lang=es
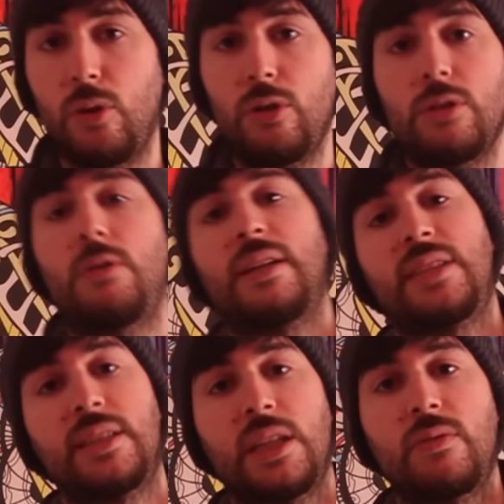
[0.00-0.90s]
dos o
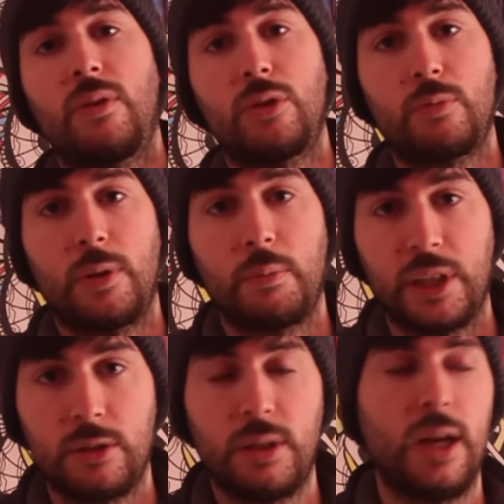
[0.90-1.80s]
hasta tres fotos por
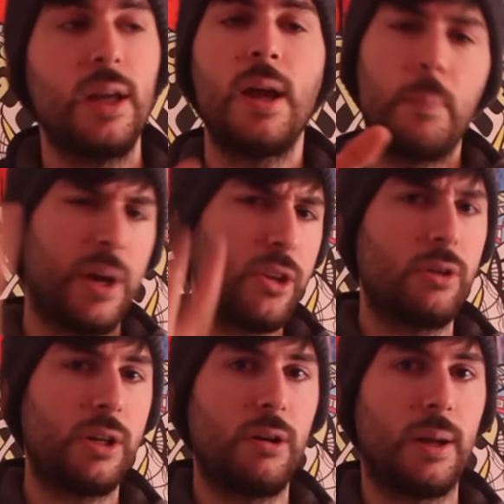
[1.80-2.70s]
persona. Pero yo
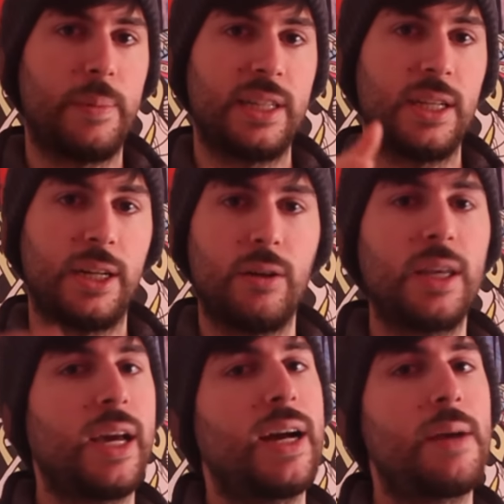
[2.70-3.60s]
no creo que pase, creo que
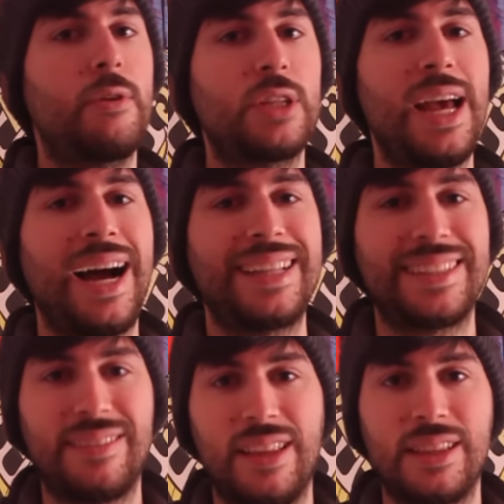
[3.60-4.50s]
llegaremos a
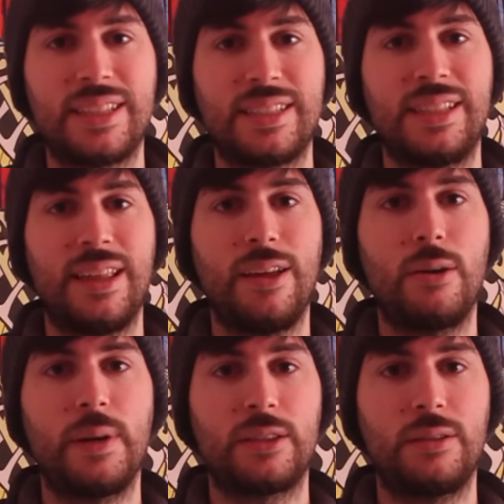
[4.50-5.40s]

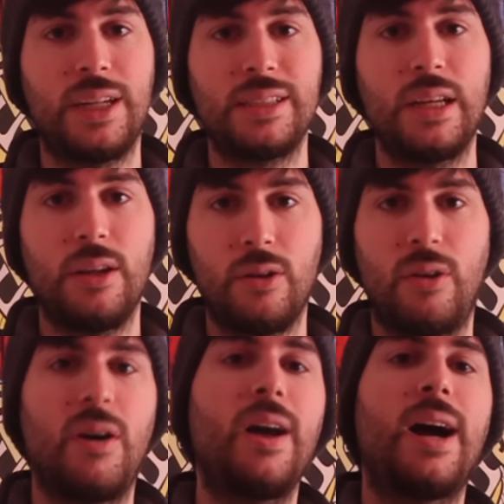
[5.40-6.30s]
365 personas,
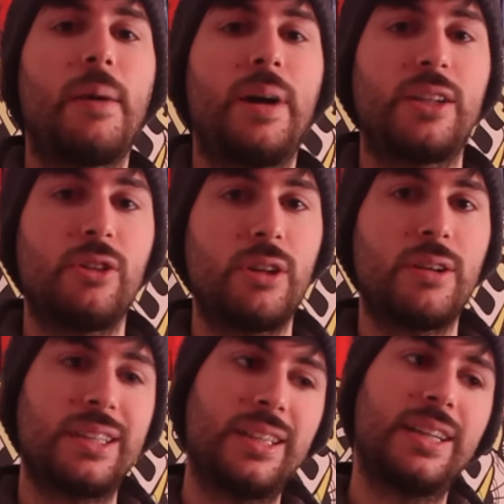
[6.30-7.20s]
no, a más. Yo creo
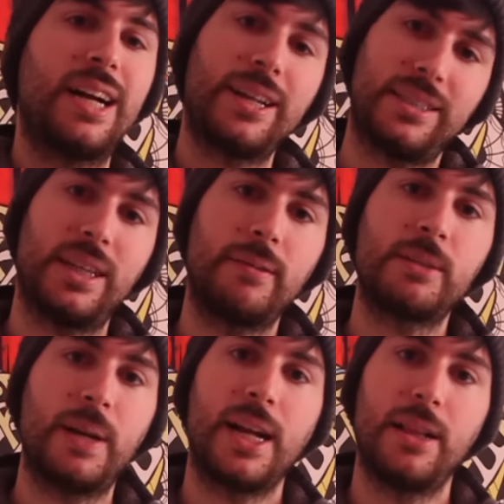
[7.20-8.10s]
que tendrá reservas
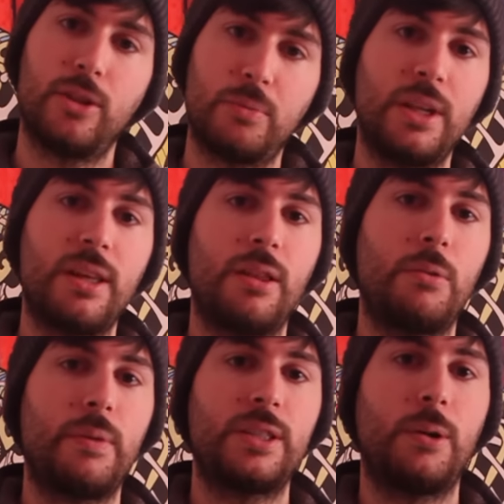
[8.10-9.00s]
para el
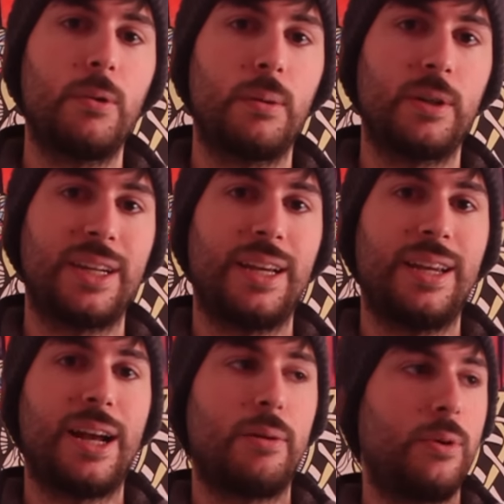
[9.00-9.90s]
2019 seguro, porque
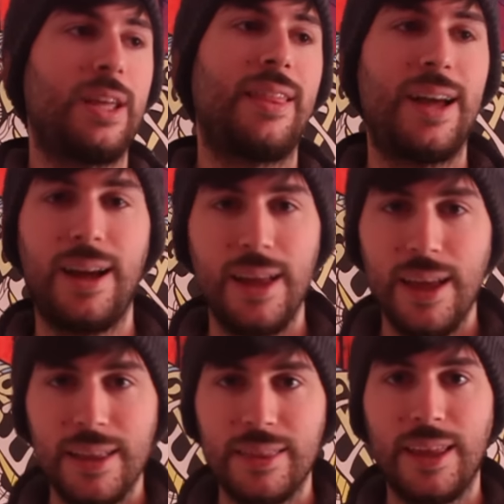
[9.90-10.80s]
la comunidad
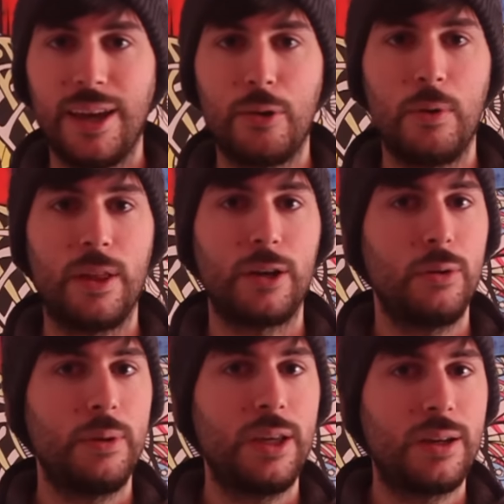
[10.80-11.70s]
de Cubo de
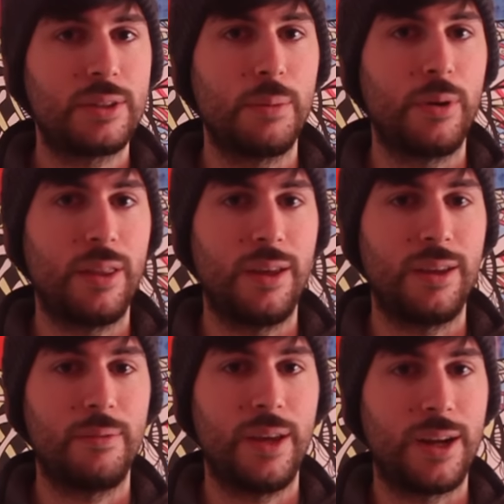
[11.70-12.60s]
Rubik se
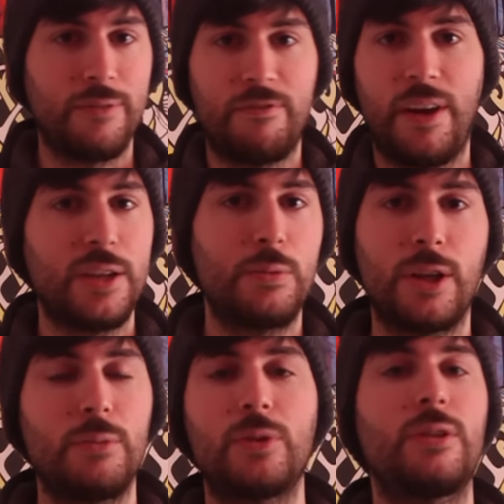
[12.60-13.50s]
puede ver en Facebook y
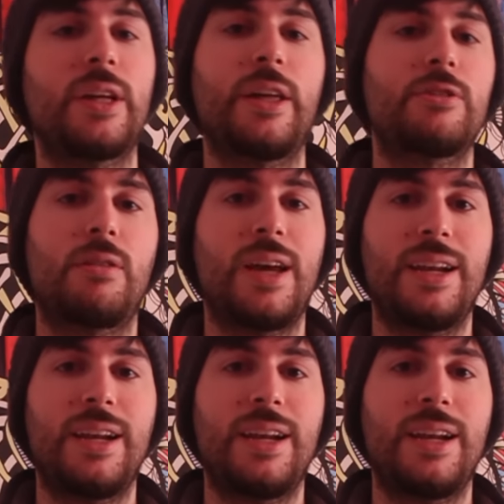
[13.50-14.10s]
en un montón de redes sociales